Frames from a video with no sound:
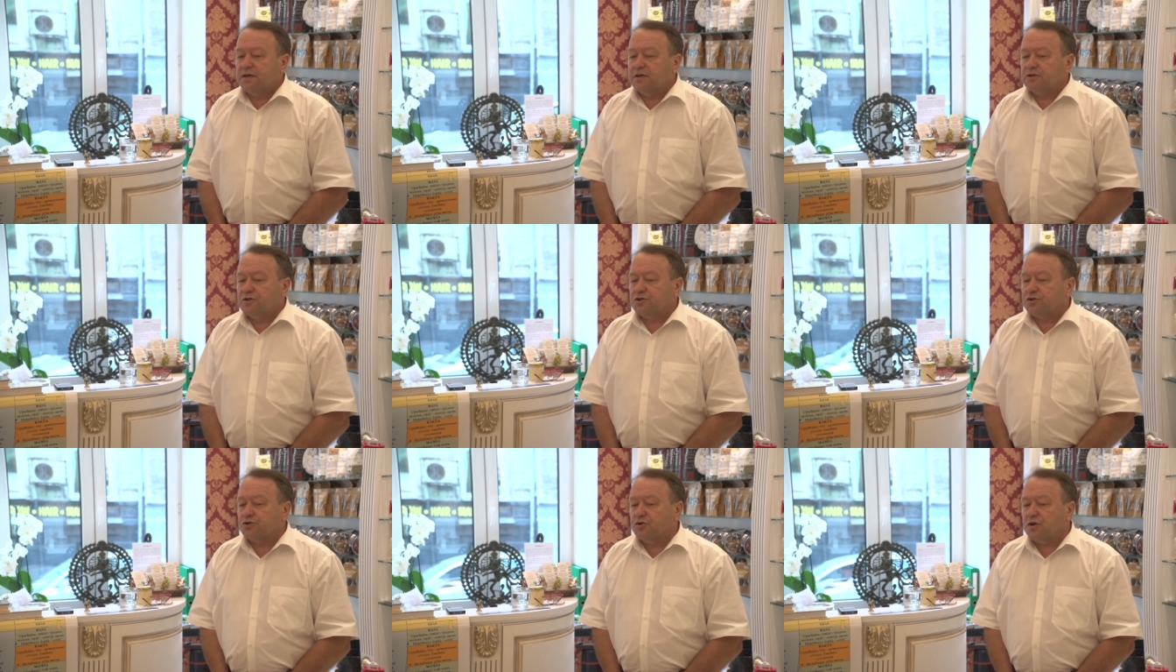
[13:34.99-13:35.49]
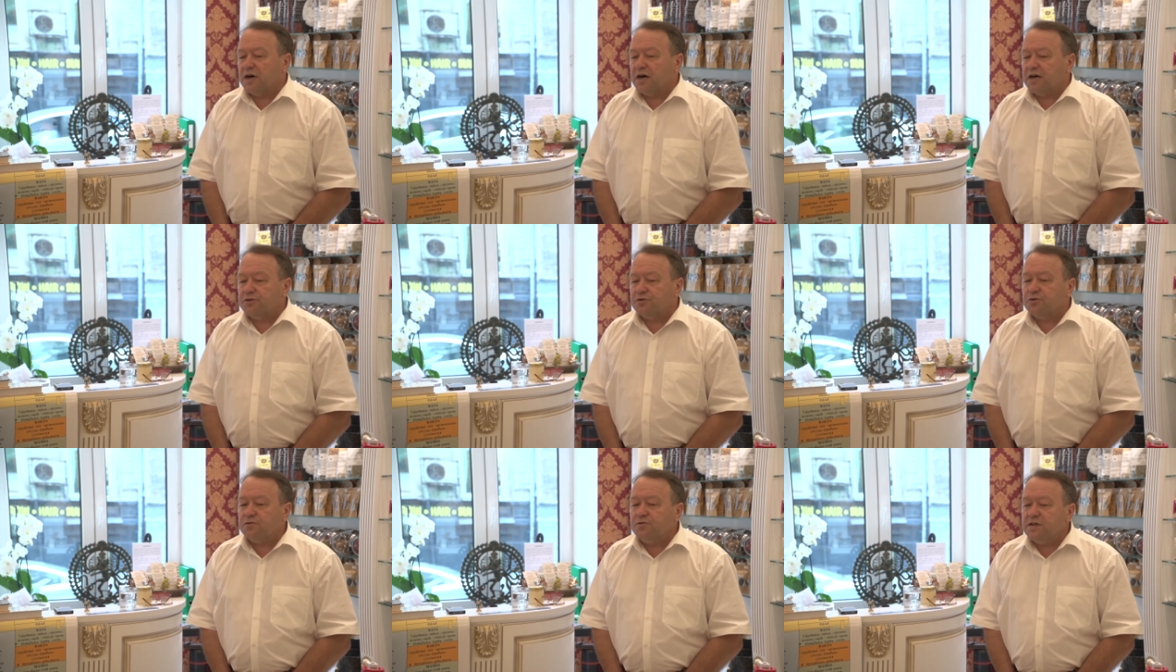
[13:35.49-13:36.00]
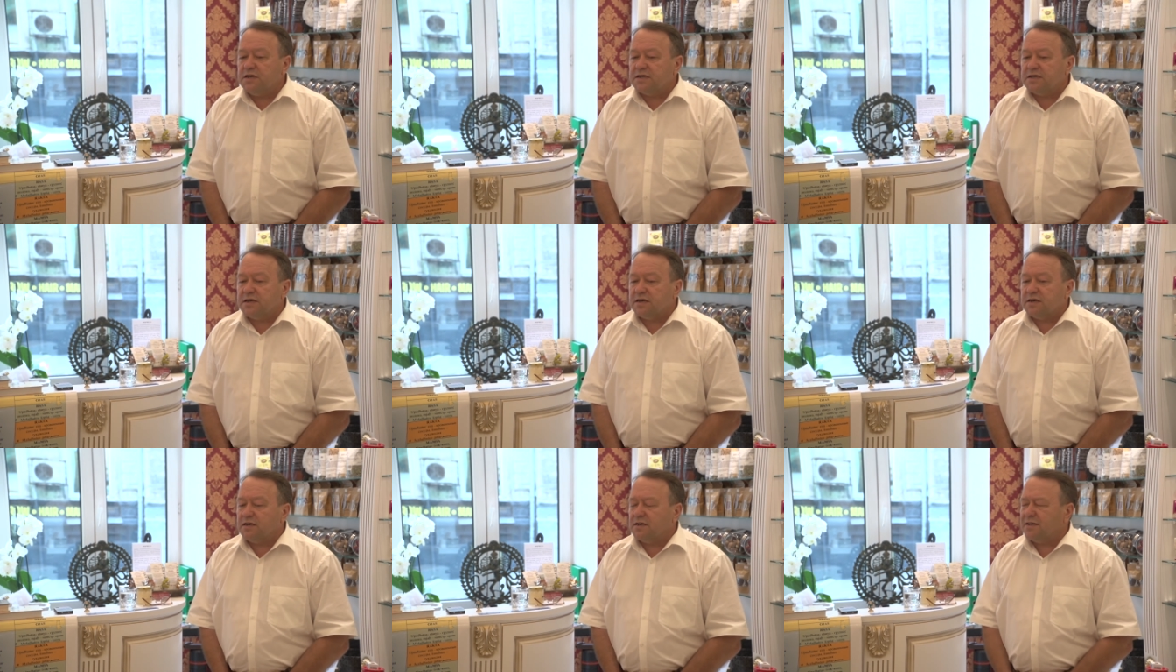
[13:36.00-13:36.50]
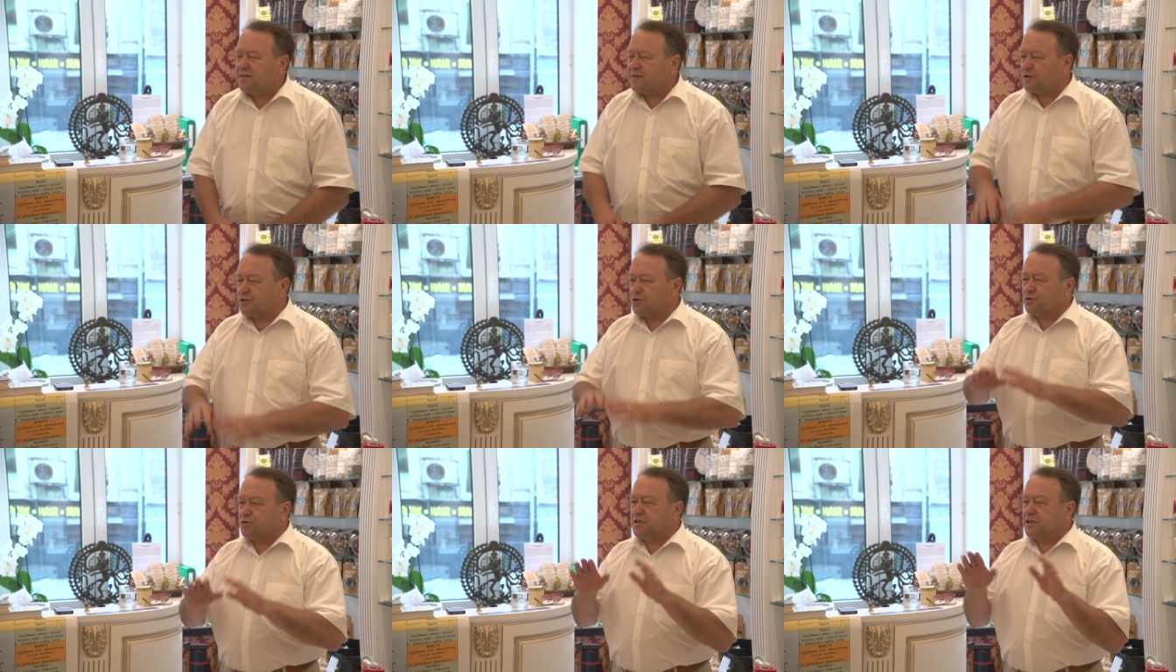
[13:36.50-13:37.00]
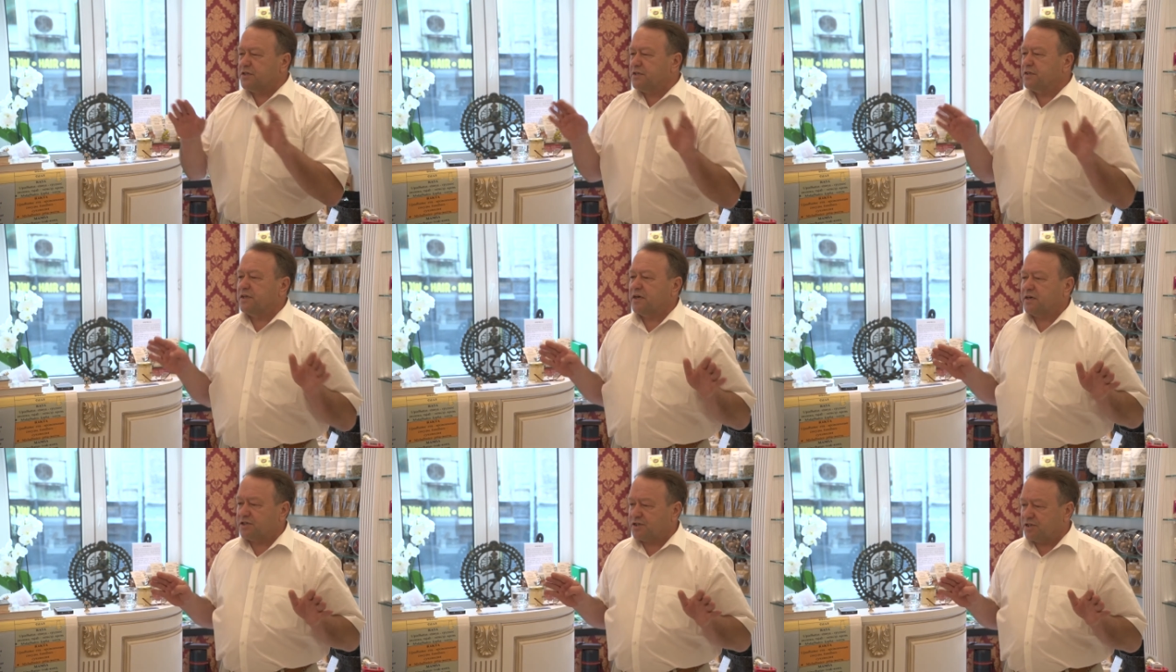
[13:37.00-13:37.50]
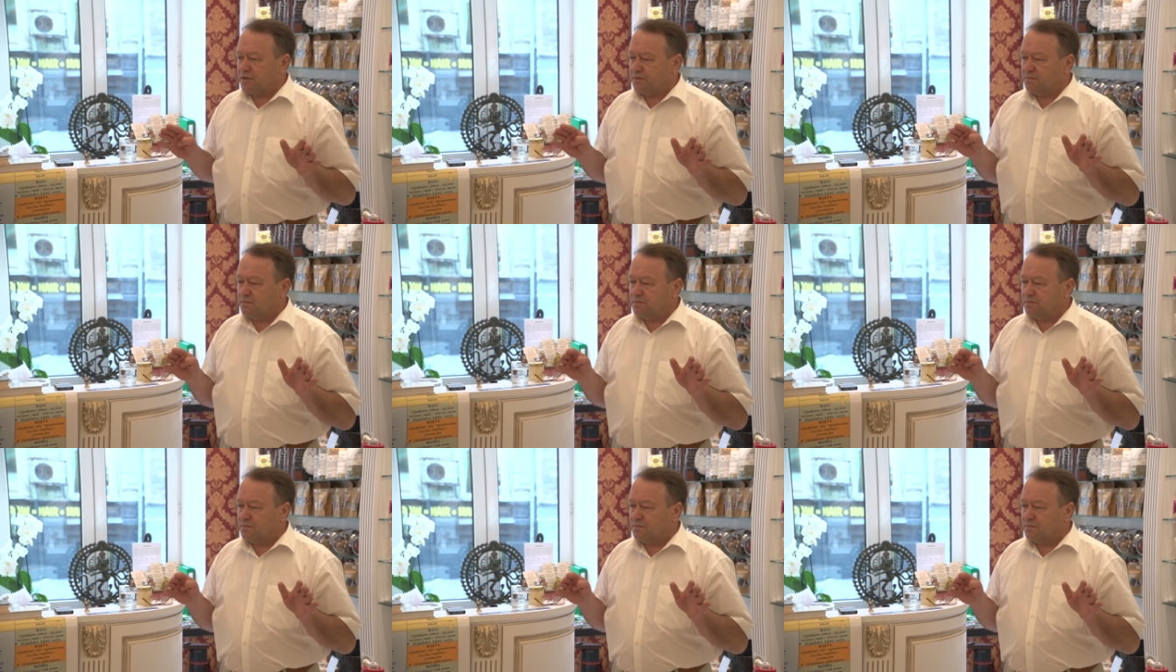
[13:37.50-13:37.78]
что аюрведа – это что-то не наше,